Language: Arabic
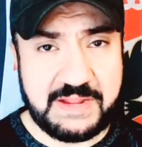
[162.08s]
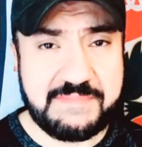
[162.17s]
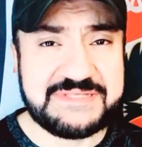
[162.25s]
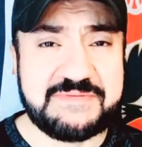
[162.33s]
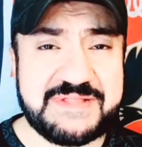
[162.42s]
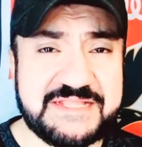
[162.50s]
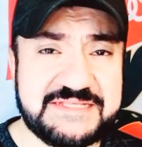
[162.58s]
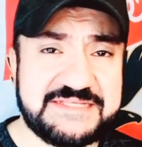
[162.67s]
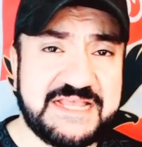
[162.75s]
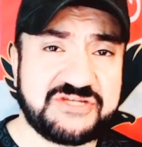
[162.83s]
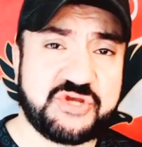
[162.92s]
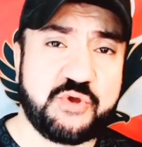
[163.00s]
بس ما
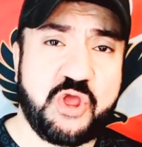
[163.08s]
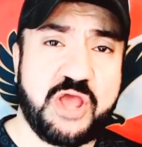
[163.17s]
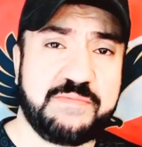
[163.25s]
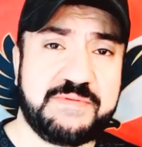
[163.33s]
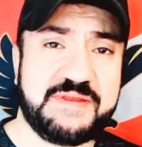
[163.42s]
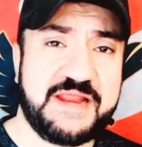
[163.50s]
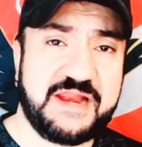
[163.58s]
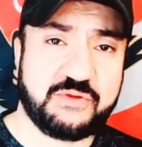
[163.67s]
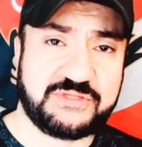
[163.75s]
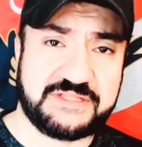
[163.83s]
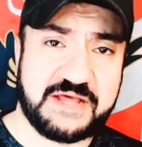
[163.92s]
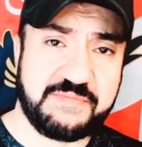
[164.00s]
تنساش اخويا حبيبي الاهلاوي
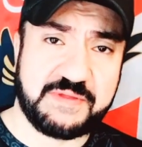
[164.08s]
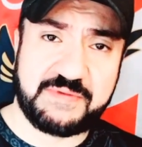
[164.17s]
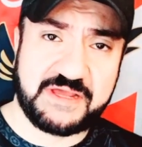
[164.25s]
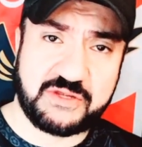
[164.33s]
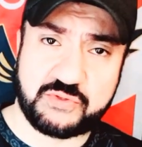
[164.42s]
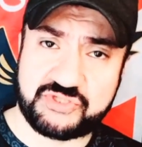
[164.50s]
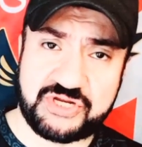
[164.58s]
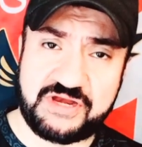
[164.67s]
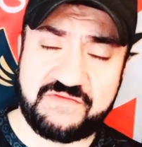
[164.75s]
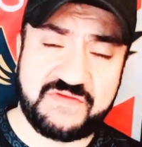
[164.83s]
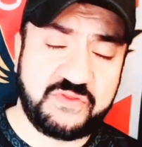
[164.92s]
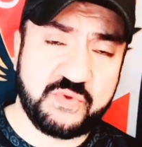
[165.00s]
تدعمنا بلايك وشير
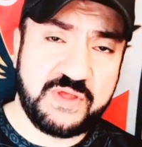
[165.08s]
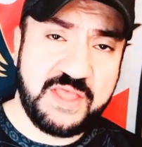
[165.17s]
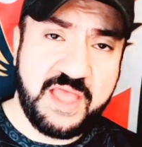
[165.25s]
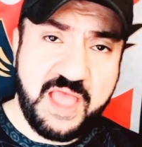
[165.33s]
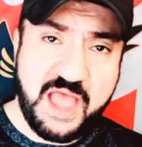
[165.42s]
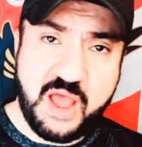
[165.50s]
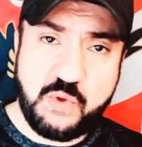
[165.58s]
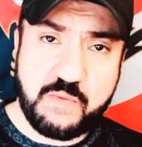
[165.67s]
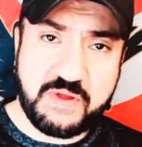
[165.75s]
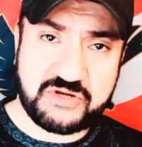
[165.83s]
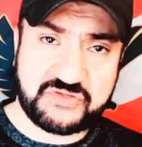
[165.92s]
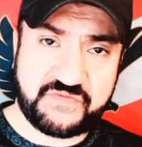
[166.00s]
الفيديو اول
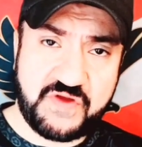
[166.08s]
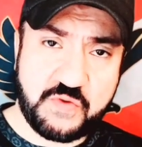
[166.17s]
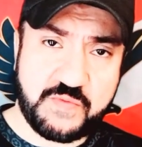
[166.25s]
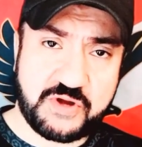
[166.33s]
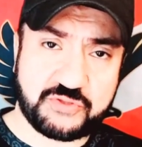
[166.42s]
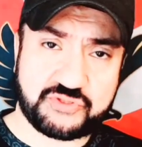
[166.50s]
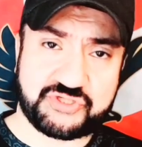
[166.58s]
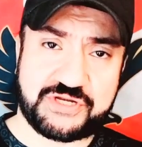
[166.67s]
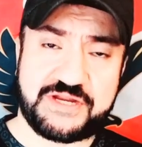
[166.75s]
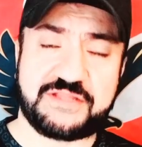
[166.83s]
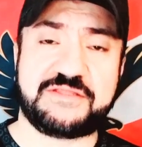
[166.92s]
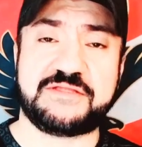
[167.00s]
مره تشوفني اول مره تخش
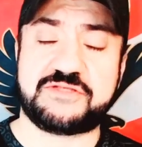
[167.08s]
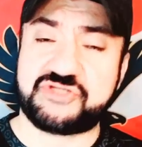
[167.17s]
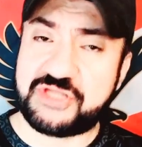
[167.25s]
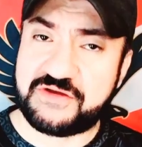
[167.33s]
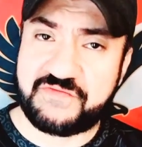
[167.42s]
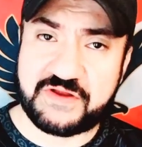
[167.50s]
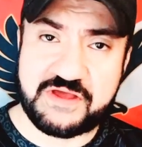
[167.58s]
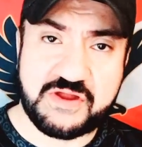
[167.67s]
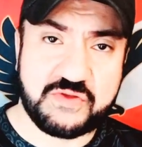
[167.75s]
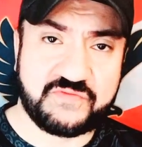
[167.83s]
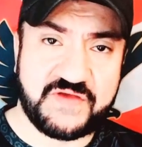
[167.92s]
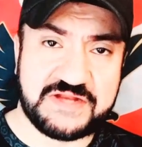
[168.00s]
قناتي تشترك في
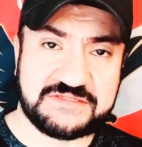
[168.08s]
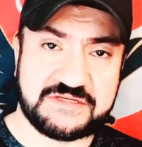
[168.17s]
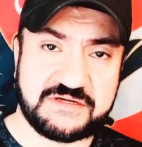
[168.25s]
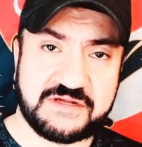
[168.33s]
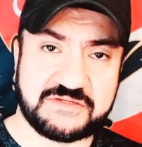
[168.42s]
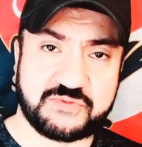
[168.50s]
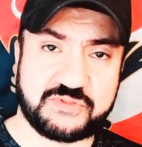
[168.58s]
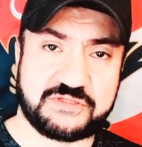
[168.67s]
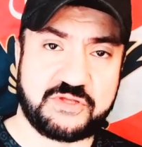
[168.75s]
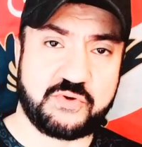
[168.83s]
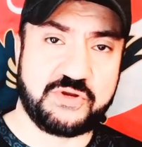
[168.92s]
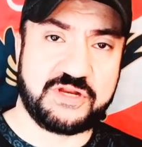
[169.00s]
القناه وتفعل زر الجرس
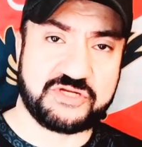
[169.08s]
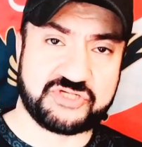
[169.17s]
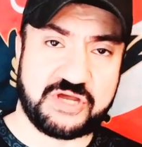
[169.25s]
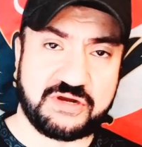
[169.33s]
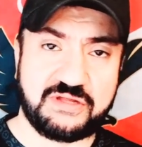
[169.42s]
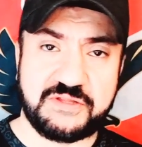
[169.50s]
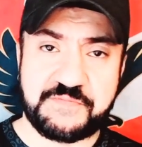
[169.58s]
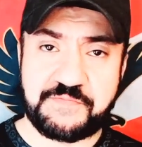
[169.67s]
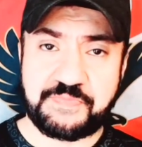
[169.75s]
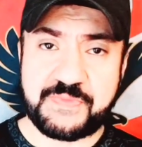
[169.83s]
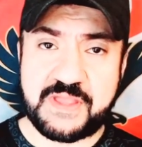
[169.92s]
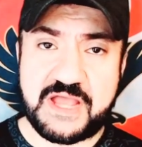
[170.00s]
وتختار كل الاشعارات
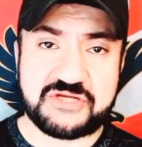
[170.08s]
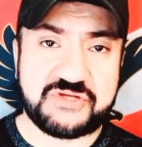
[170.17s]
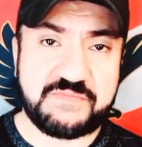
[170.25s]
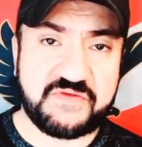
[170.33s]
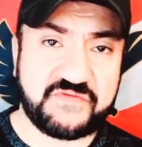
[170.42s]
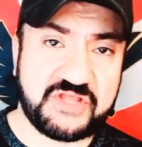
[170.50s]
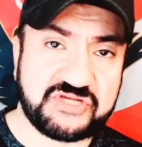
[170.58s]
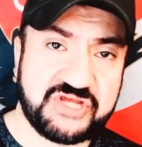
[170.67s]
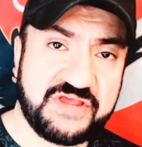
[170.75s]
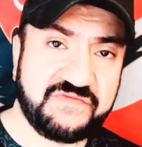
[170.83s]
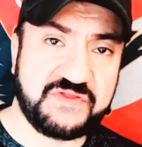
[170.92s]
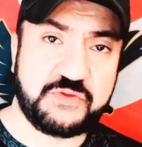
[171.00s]
عشان ما يفوتكش
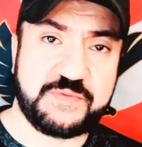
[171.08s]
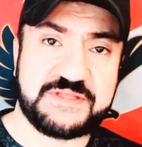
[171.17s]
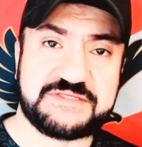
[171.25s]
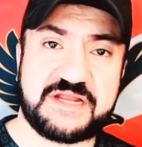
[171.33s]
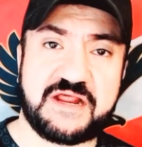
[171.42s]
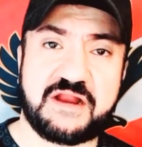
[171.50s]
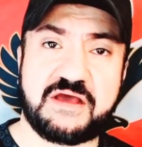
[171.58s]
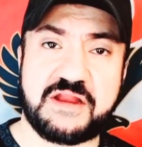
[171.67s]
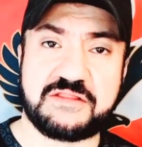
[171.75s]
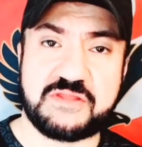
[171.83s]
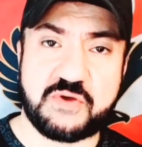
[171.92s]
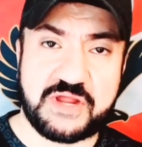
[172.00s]
اي فيديو بينزل على
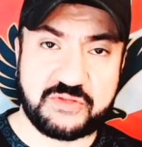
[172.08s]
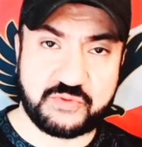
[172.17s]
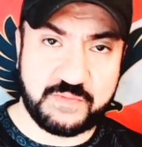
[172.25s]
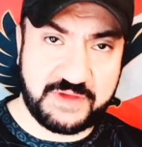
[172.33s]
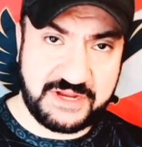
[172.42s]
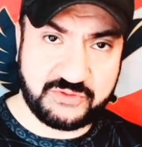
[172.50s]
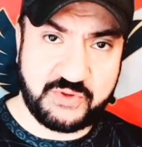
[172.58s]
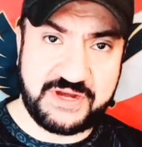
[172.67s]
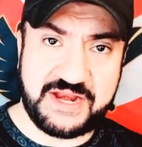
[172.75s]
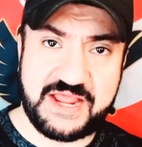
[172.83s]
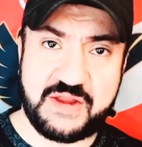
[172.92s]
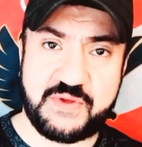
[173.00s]
قناتنا وقناتكم قناه كل
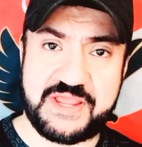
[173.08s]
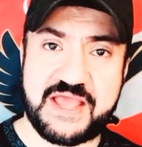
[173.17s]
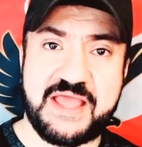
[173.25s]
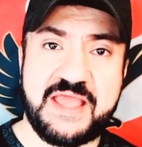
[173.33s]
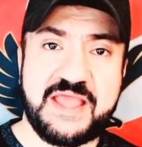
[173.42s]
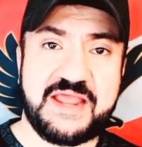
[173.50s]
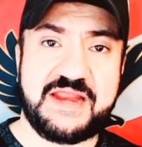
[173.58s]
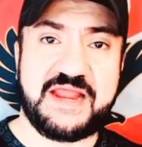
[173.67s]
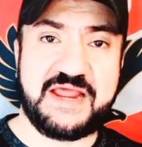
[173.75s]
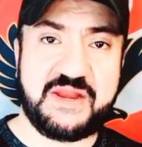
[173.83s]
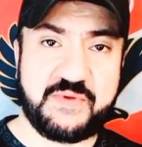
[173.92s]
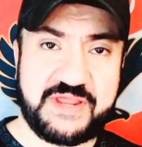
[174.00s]
الاهلاويه
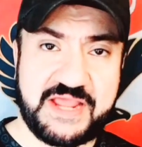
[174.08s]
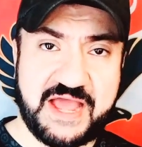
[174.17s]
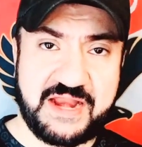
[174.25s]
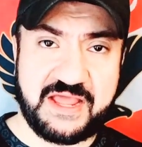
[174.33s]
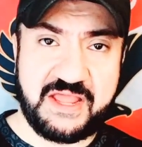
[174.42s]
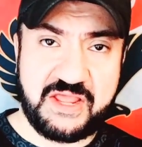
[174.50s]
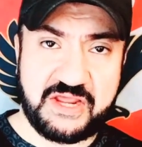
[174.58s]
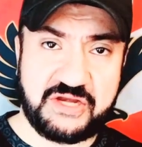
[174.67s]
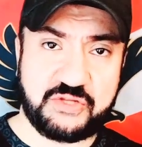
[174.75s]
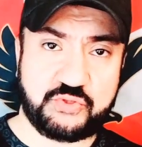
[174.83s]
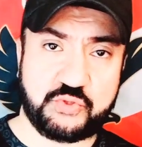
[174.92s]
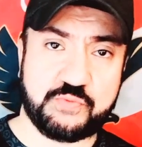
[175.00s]
الاهلاويه على
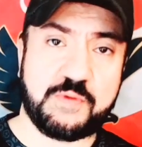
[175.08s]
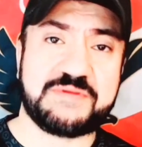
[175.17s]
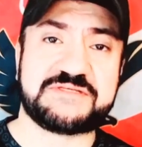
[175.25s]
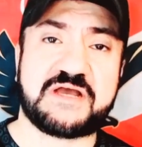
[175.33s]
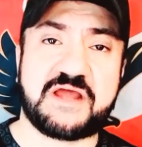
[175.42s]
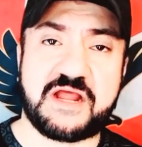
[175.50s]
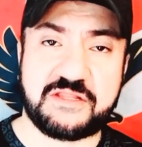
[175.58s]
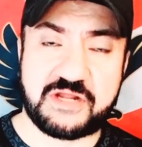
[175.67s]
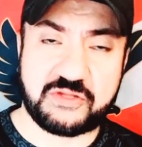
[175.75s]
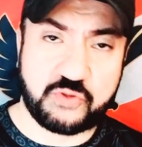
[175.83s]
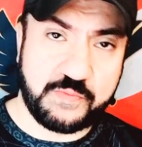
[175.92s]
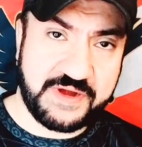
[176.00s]
اليوتيوب وبذكر
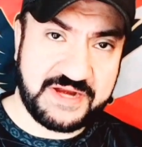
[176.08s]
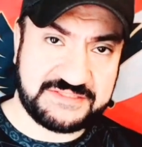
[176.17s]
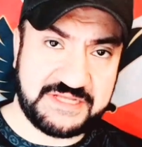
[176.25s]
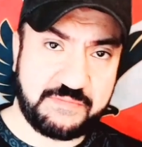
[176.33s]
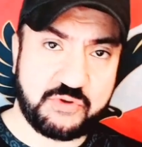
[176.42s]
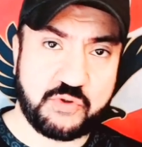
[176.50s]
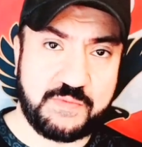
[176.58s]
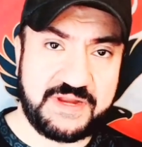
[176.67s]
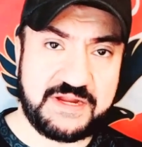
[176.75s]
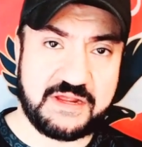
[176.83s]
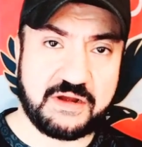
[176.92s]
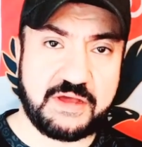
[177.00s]
حضراتكم ان انا سايب لكم
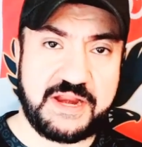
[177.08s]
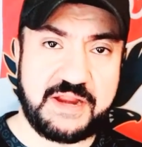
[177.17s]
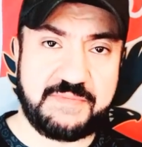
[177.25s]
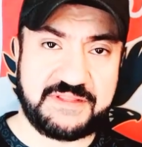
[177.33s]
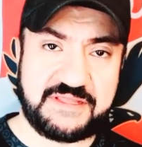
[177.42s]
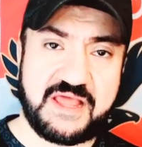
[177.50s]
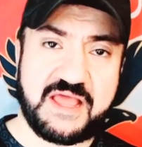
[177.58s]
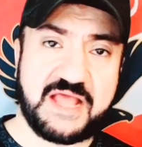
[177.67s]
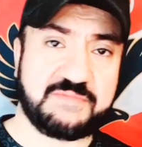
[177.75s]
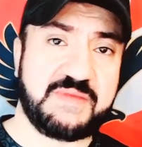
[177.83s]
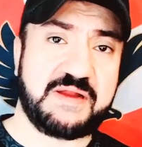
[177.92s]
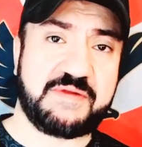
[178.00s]
لينك القناه البديله
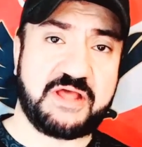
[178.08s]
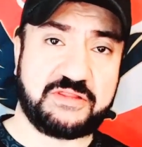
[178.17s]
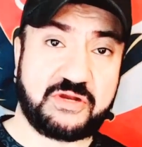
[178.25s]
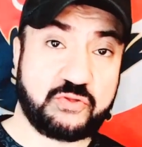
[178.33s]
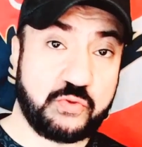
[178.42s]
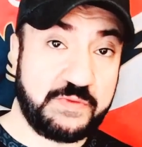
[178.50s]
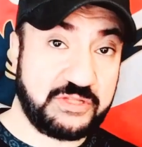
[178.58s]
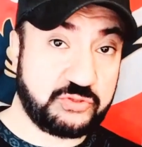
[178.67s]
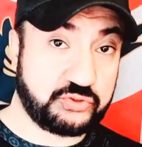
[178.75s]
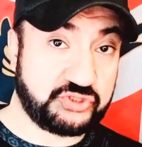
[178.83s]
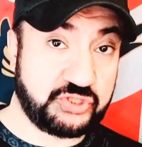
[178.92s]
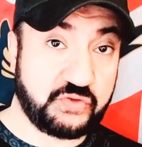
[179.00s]
اتمنى من حضراتكم ان انتم
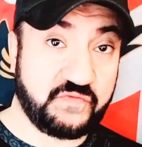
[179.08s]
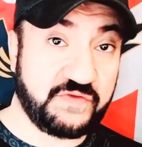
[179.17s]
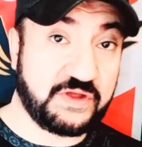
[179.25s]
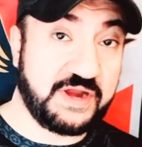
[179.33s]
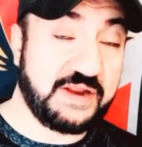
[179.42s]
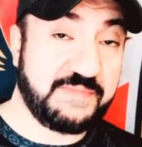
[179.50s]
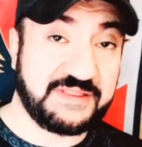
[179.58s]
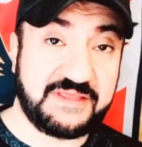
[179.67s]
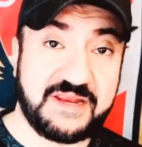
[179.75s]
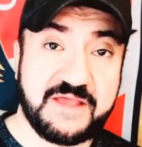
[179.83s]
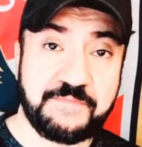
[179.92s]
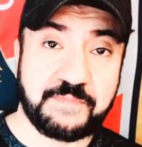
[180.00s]
تشتركوا في القناه
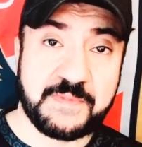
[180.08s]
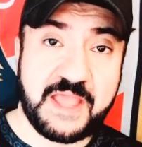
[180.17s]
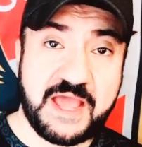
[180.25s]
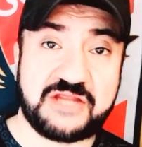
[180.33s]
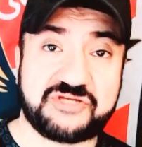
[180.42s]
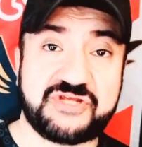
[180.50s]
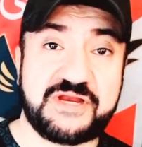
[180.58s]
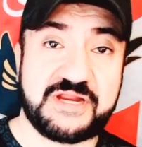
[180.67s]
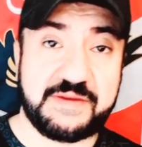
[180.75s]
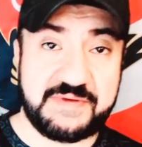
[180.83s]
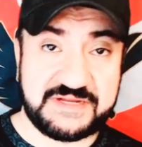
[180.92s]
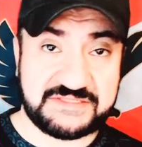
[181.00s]
البديله علشان
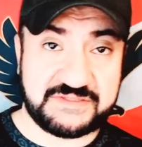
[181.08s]
احنا بننزل